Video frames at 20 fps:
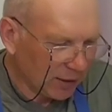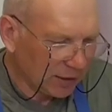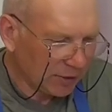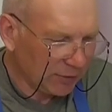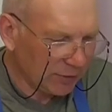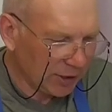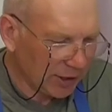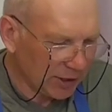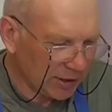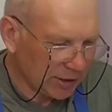
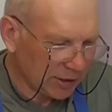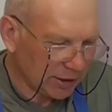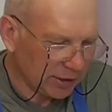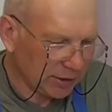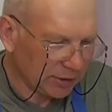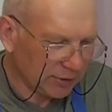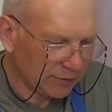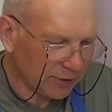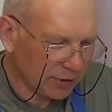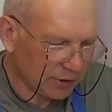
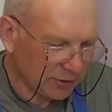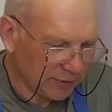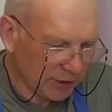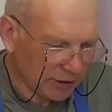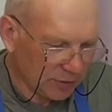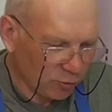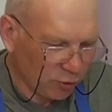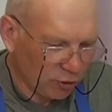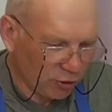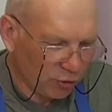12, то есть
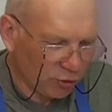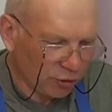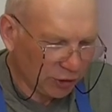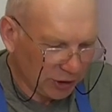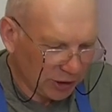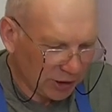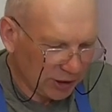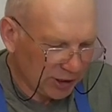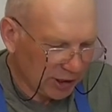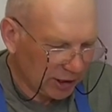8 год
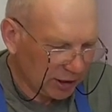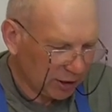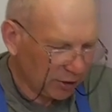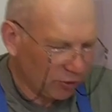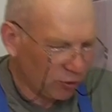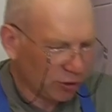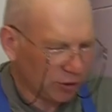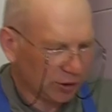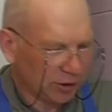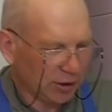и 10
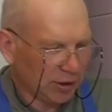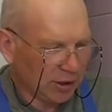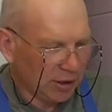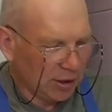год.